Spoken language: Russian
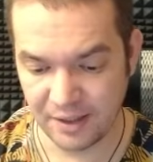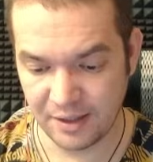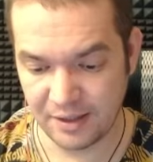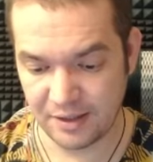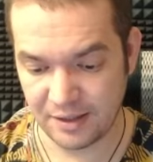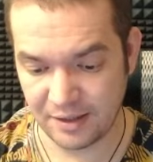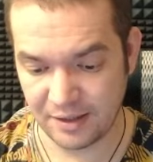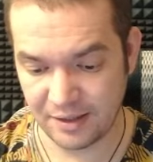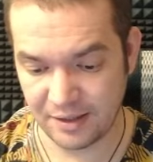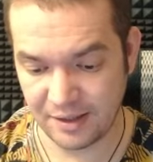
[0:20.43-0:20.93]

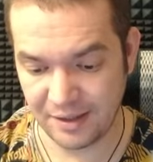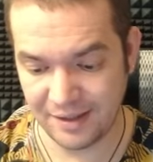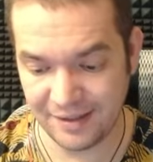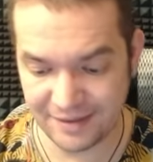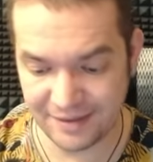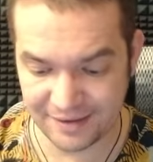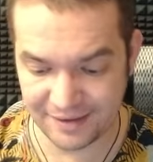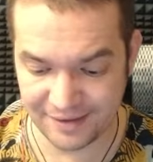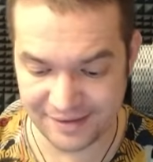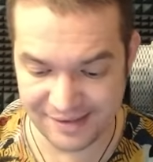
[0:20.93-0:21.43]

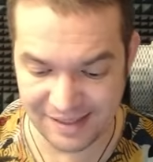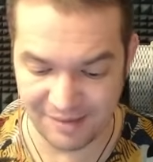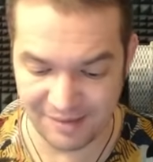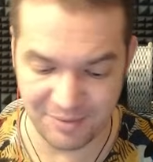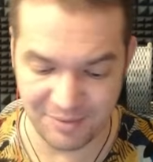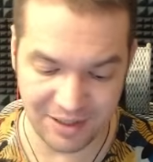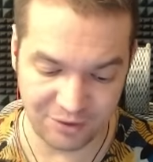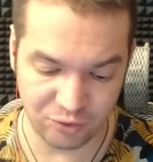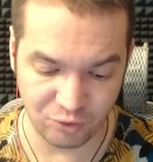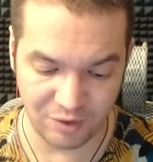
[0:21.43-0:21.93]
Это
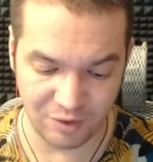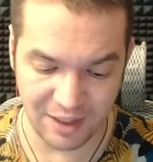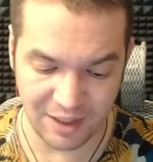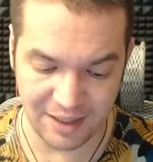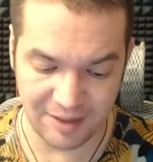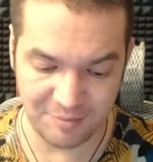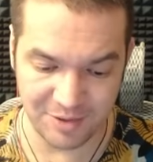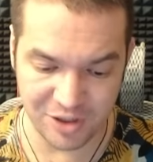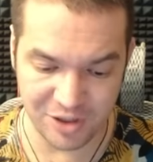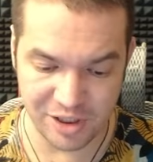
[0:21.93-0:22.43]
самая актуальная,
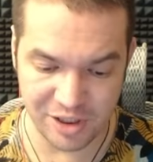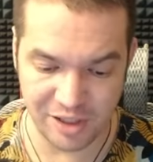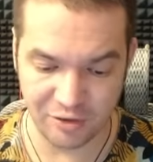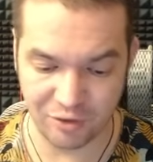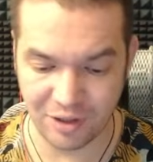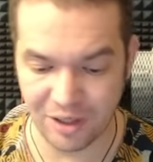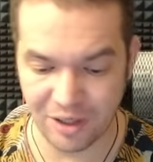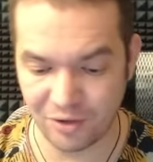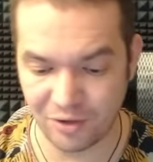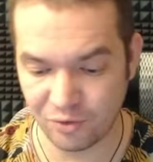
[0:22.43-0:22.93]
пожалуй,
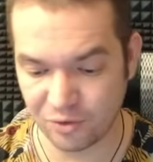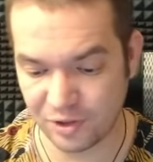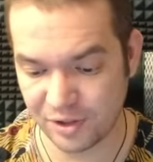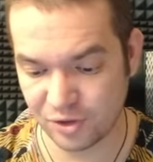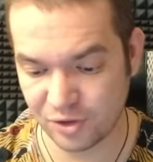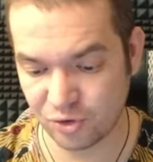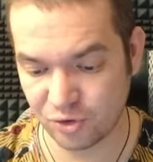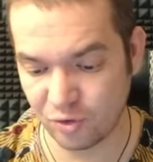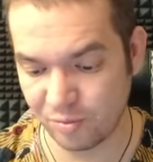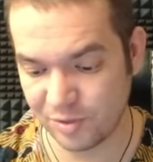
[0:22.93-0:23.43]
колода с
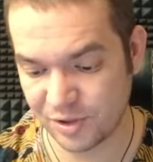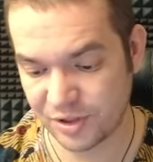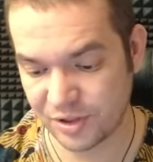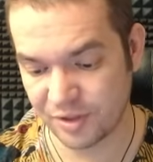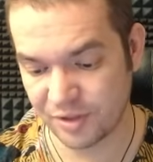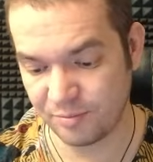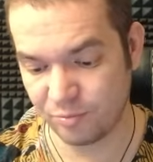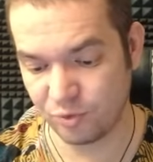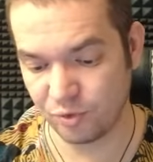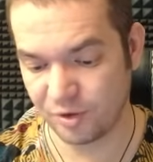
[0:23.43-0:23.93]

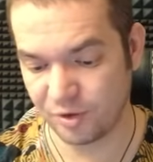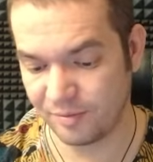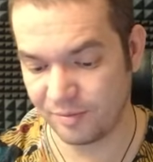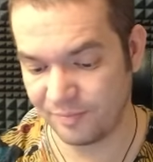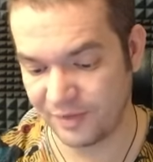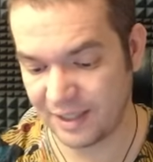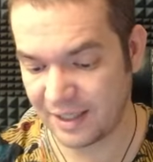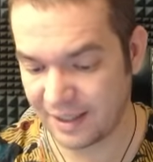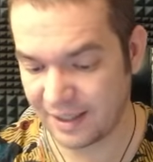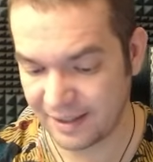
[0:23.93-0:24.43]
гоблинским буром
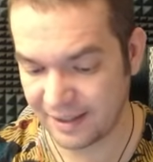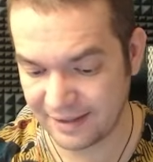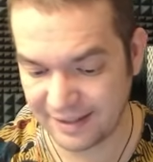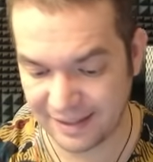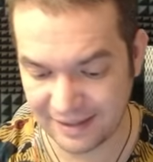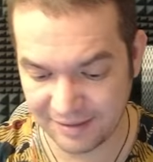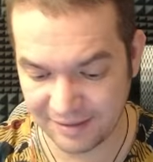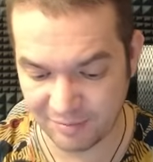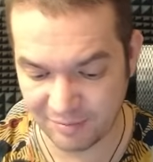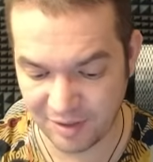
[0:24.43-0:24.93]
на
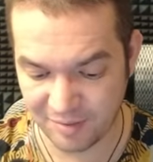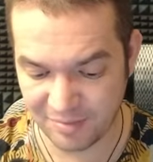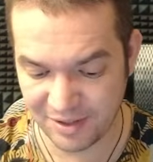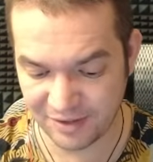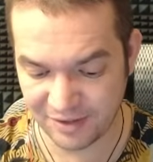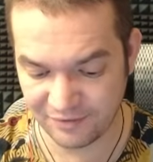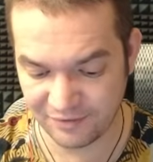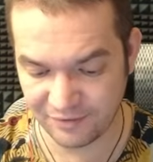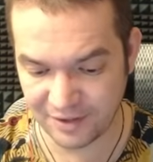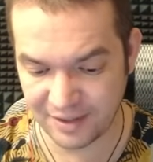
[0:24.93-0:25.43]
данный
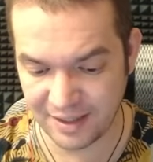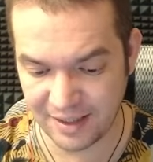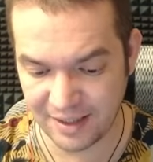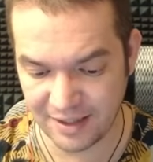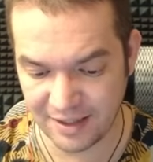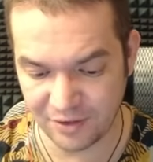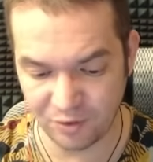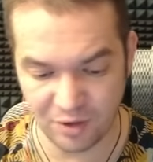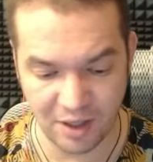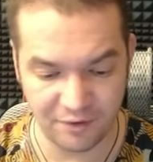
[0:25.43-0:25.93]
момент в игре,
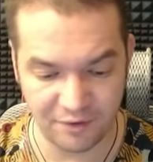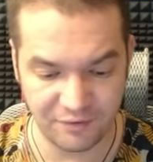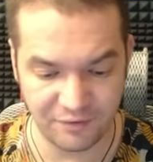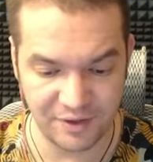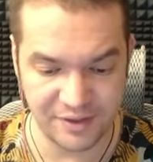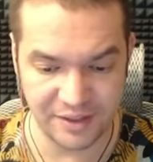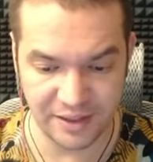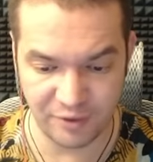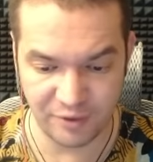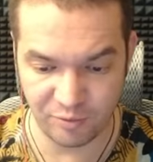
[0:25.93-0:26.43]
но, как
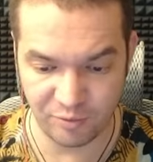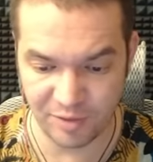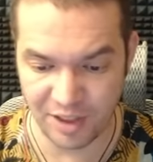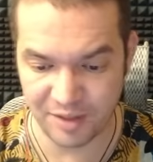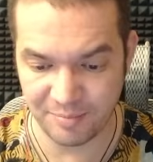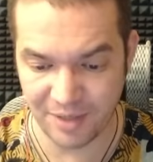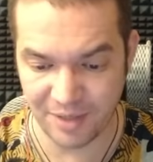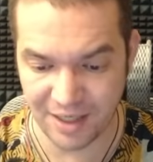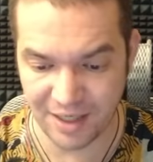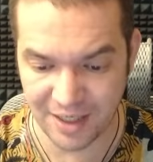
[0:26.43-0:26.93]
видите, она у меня не
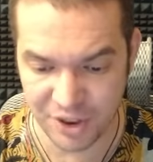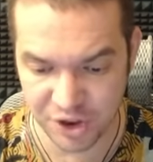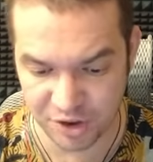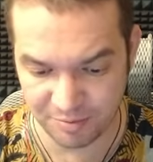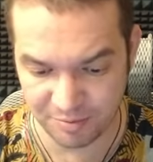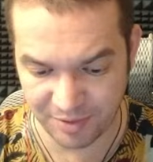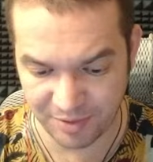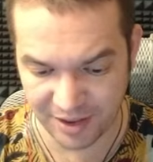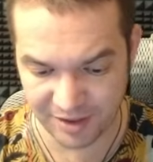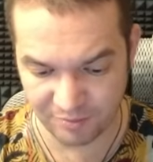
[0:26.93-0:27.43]
прокачана,
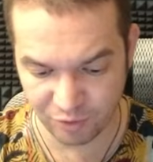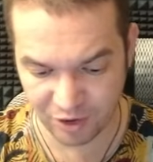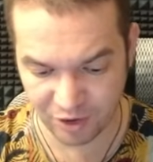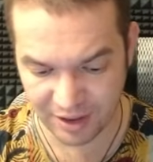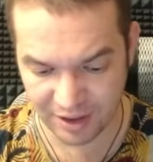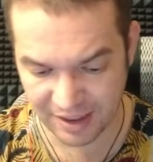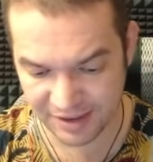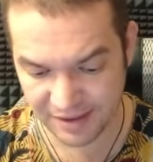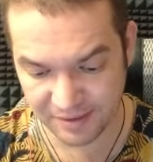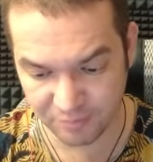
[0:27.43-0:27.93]
поэтому
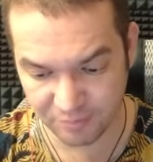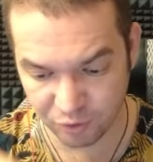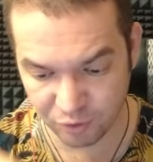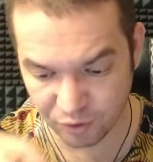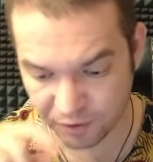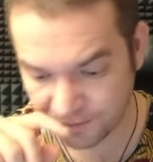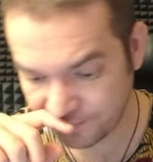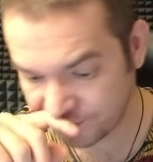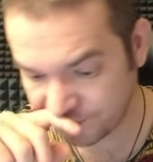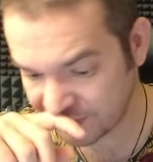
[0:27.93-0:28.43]
играть я
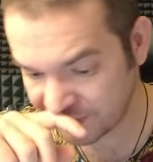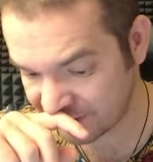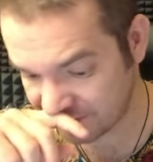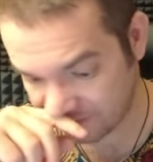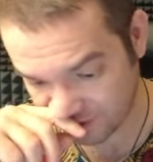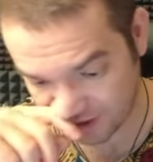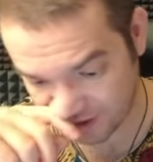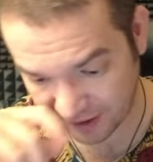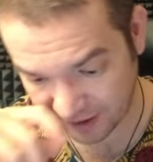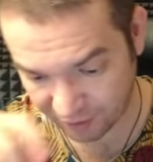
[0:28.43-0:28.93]
буду
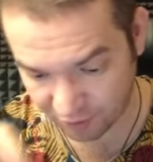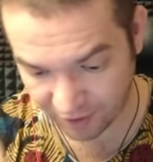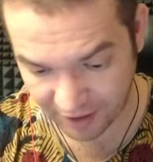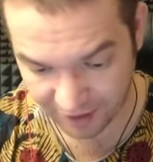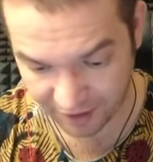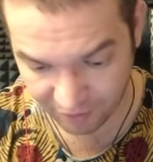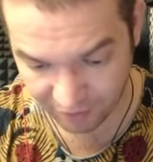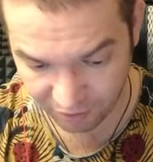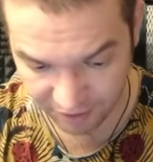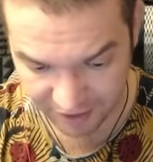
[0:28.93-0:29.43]
вот такой
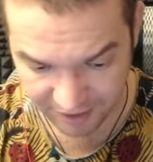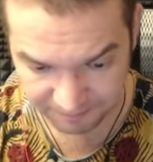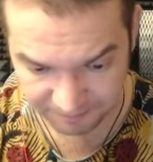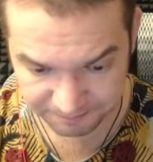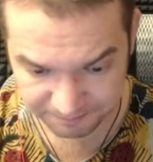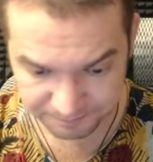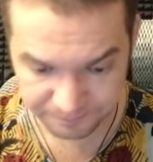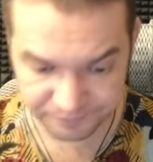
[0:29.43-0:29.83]
колодой.